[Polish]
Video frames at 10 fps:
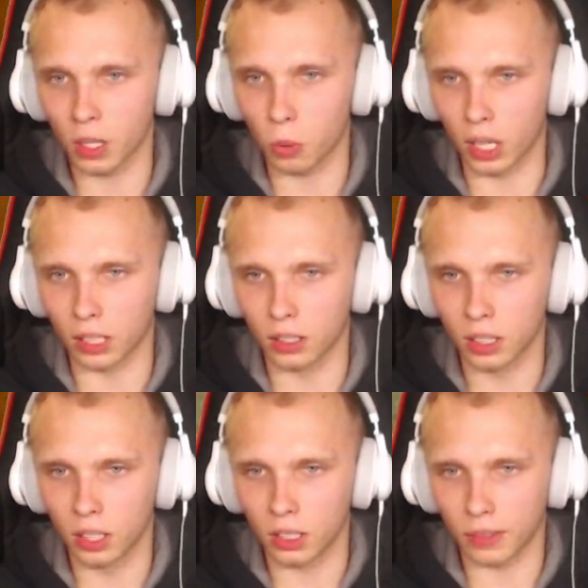Ła,
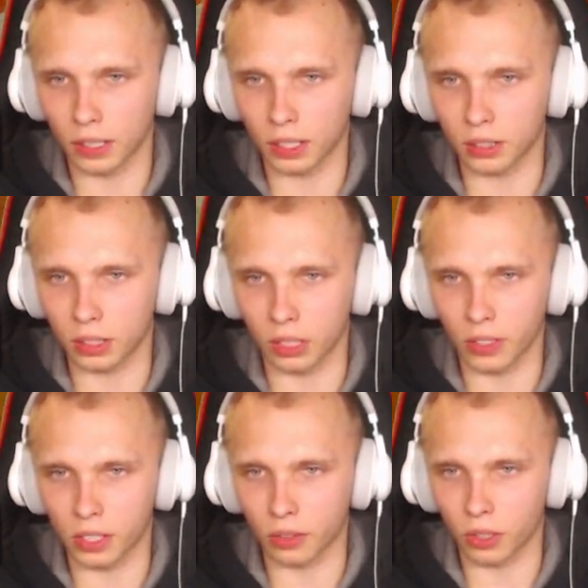dobra, nie chcę tutaj
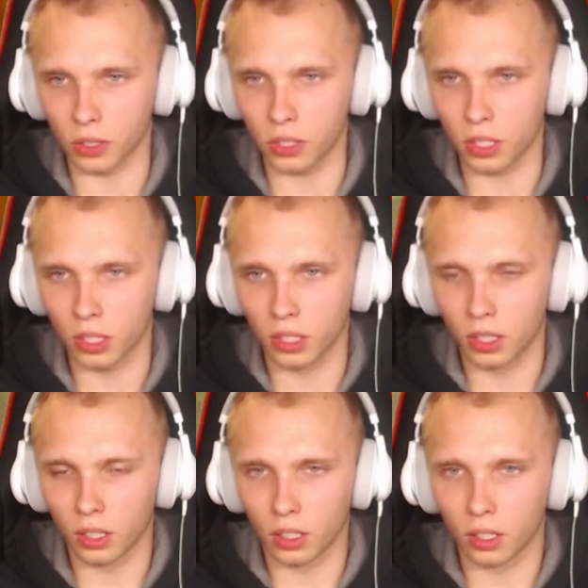więcej wchodzić.
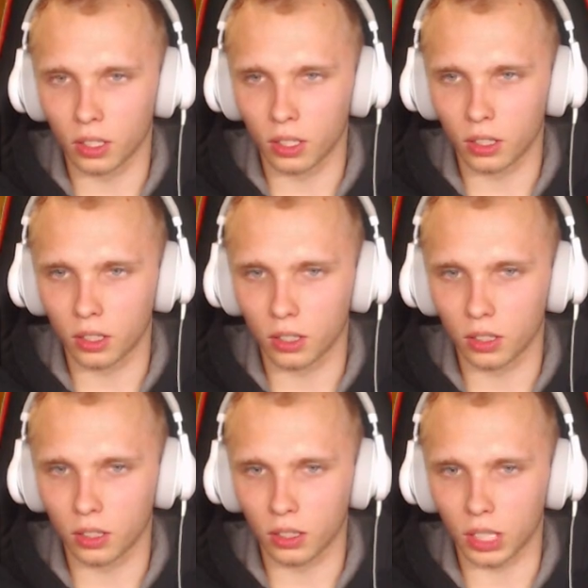
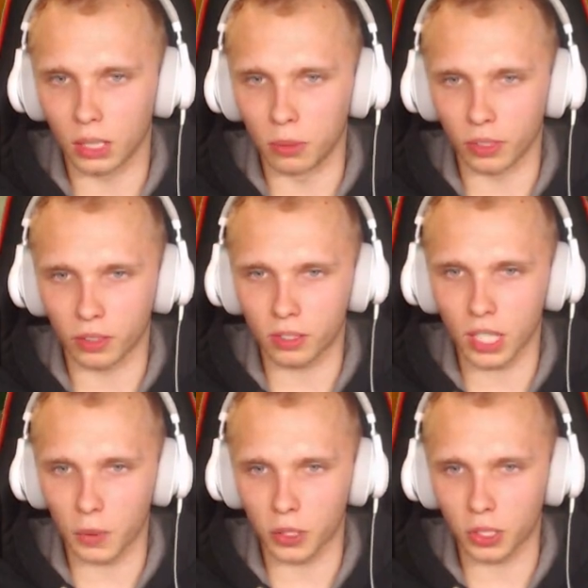Ale mówię,
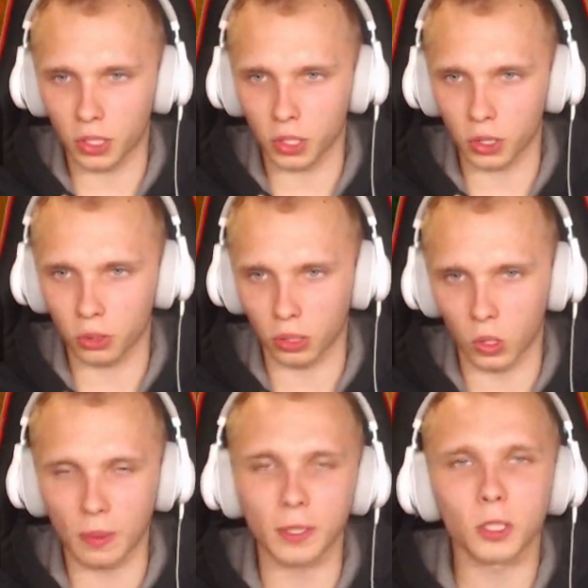całe szczęście, że się
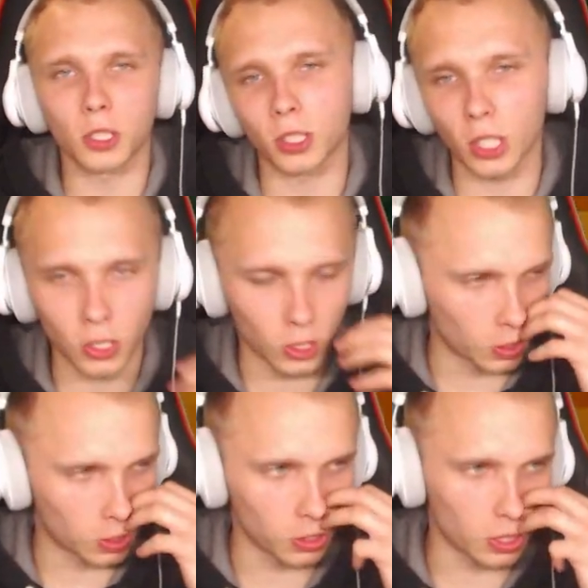udało. Mam nadzieję, że też się
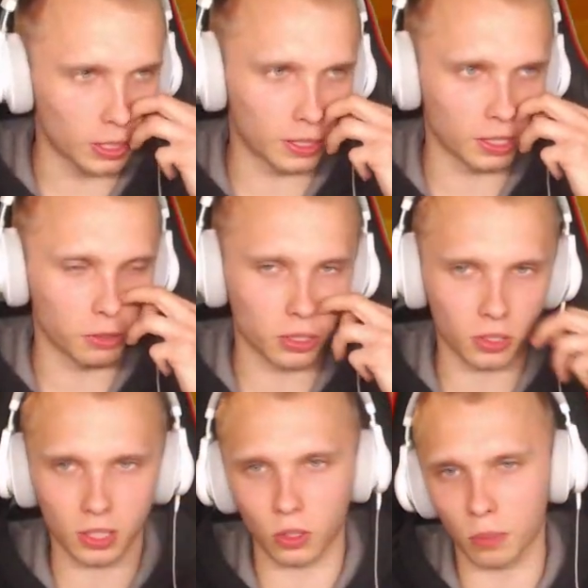cieszycie, dlatego
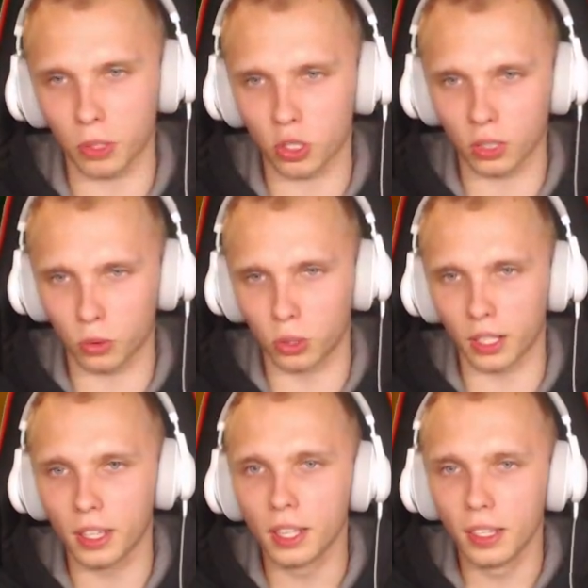możecie zostawić apeczkę w
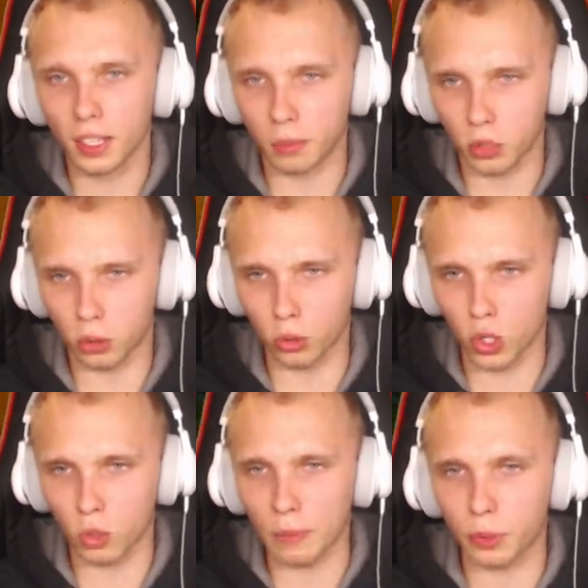górę. Jak będzie
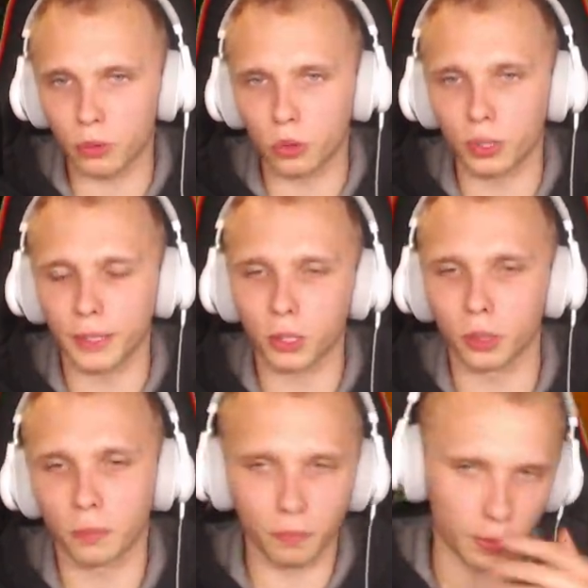dużo łapko w górę,
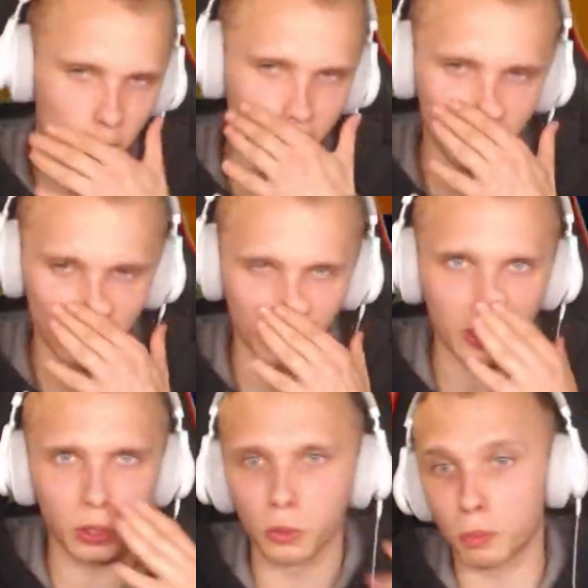to będzie więcej
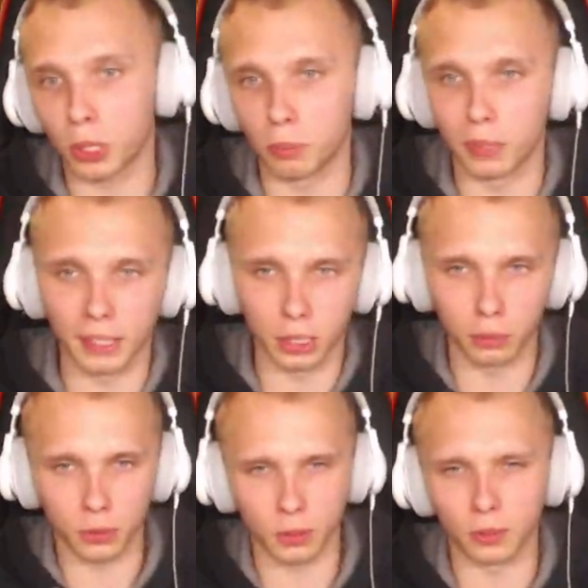odcinków z
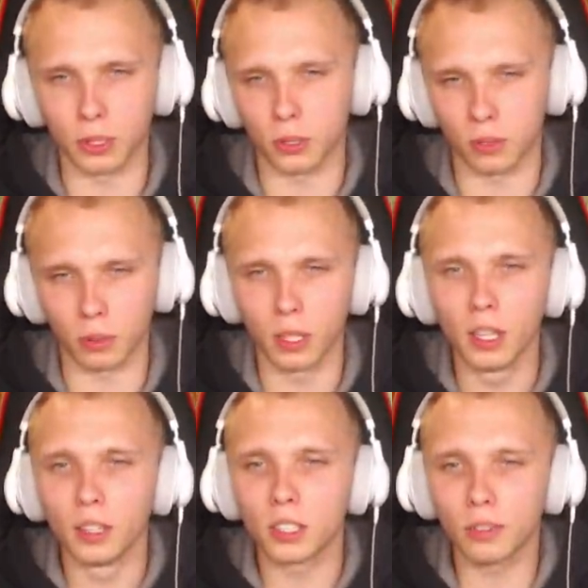porąbanego, żebym wiedział, że wam,
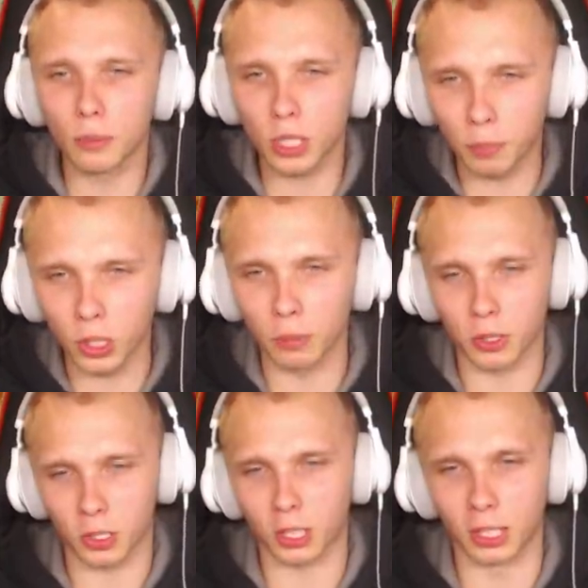że wam się podoba,
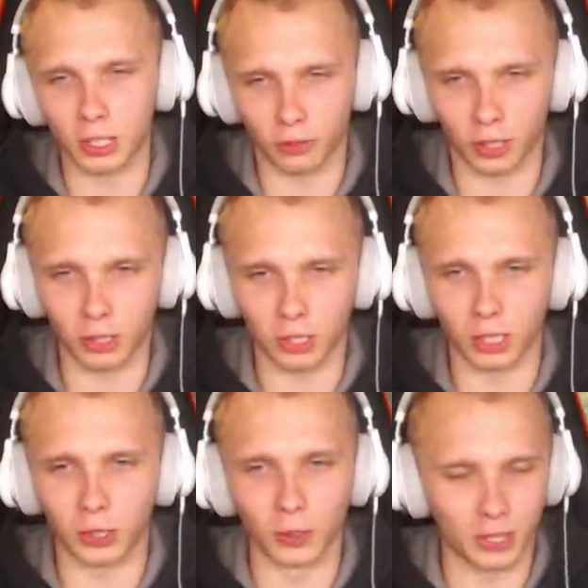że czekaliście faktycznie
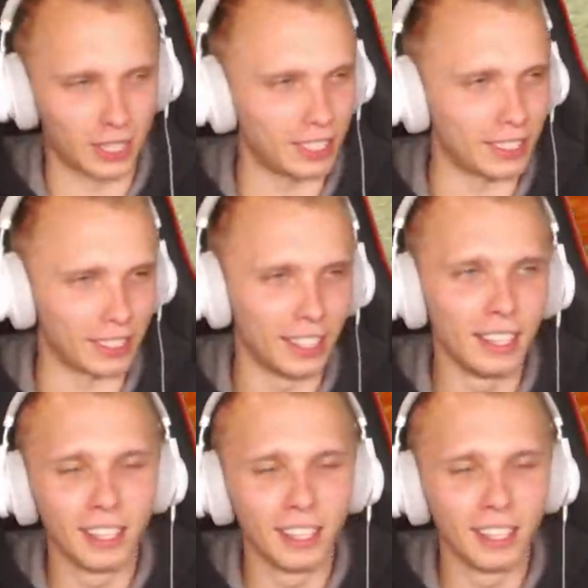na tą serię.